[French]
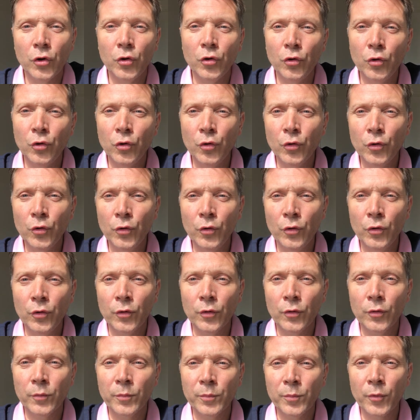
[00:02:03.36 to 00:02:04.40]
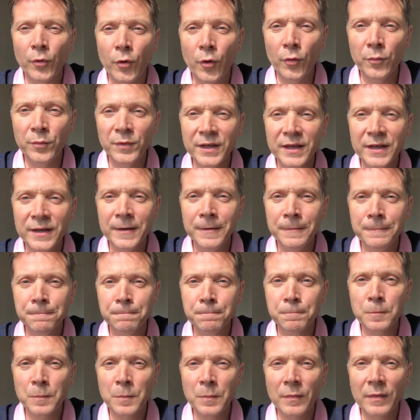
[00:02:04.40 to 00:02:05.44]
le premier.
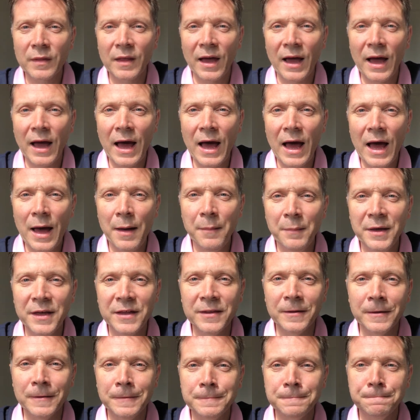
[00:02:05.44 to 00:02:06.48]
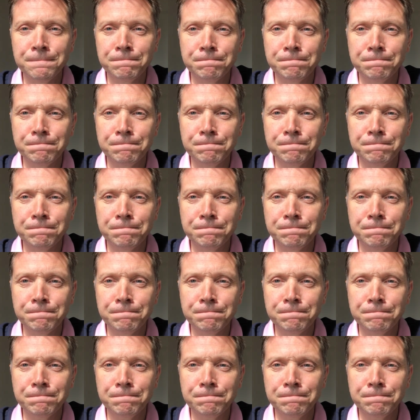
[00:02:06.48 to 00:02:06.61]
Amen.